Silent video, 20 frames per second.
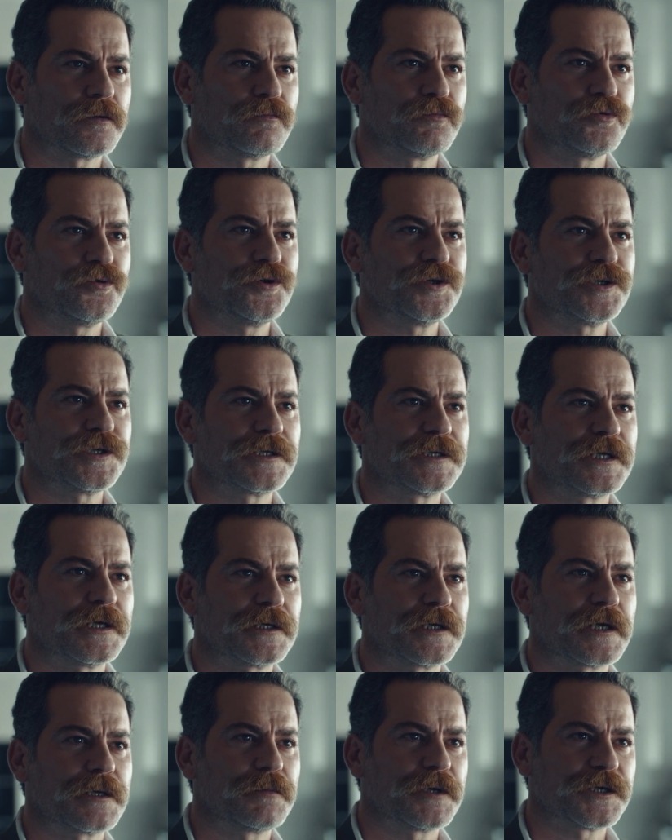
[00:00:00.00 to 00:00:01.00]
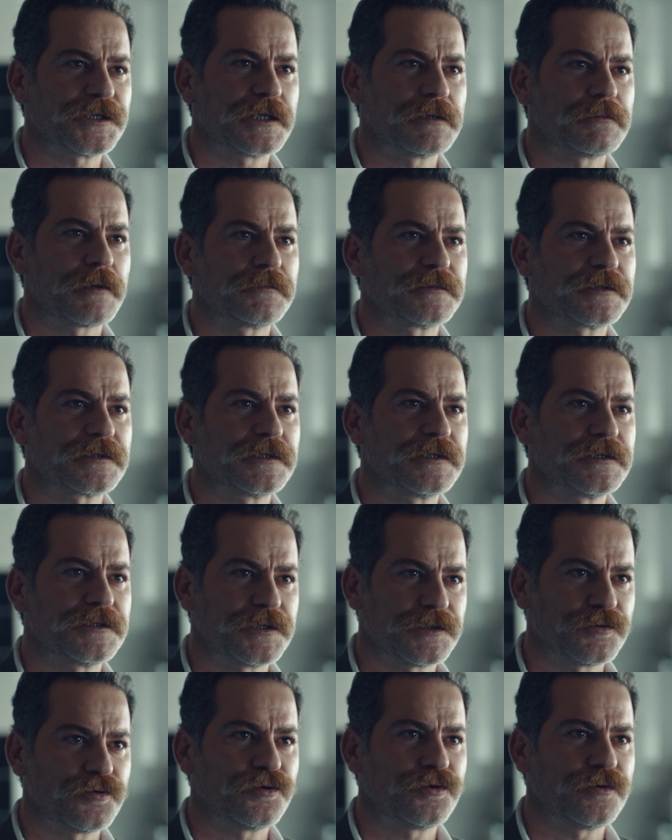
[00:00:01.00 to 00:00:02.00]
bu işe tekrar başlamamız
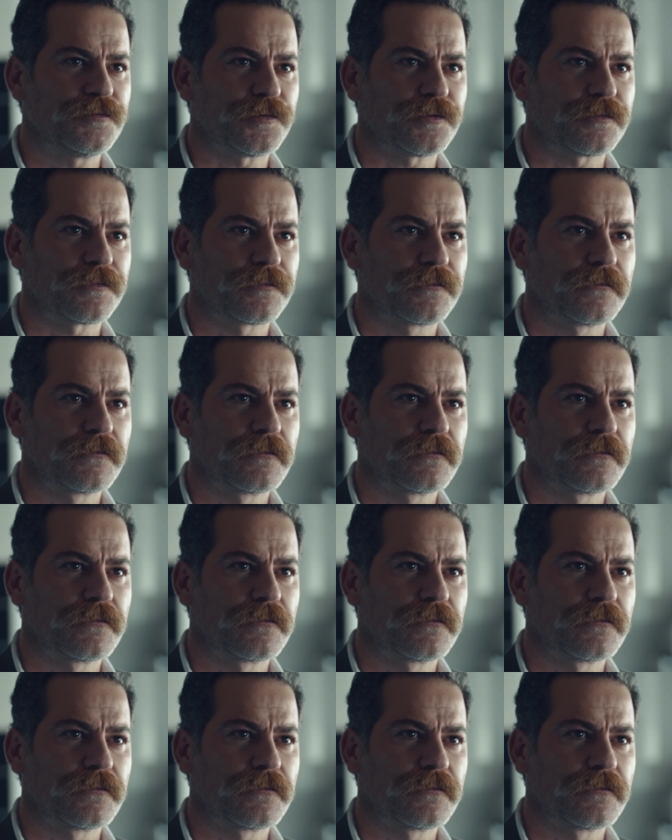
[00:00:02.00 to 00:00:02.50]
sizce doğru mu?